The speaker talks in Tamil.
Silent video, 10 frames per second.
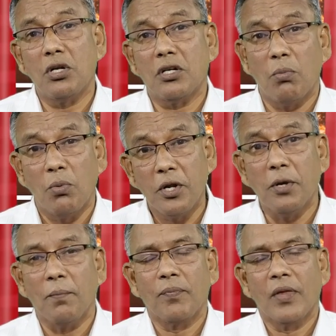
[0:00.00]
கொண்டிருக்க
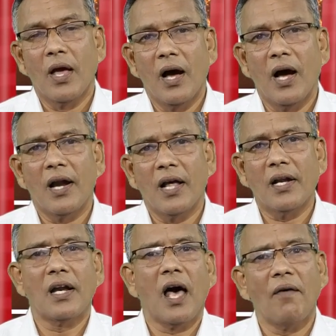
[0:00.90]
முடியும்
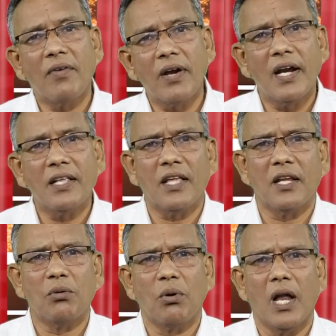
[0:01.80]
ஆனால் நான் அவர்களை
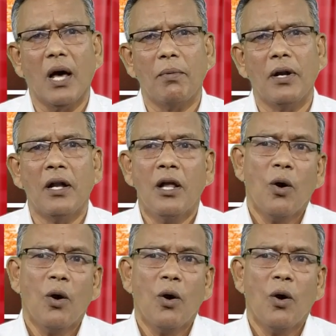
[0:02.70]
தெரிந்து கொள்ளாமல்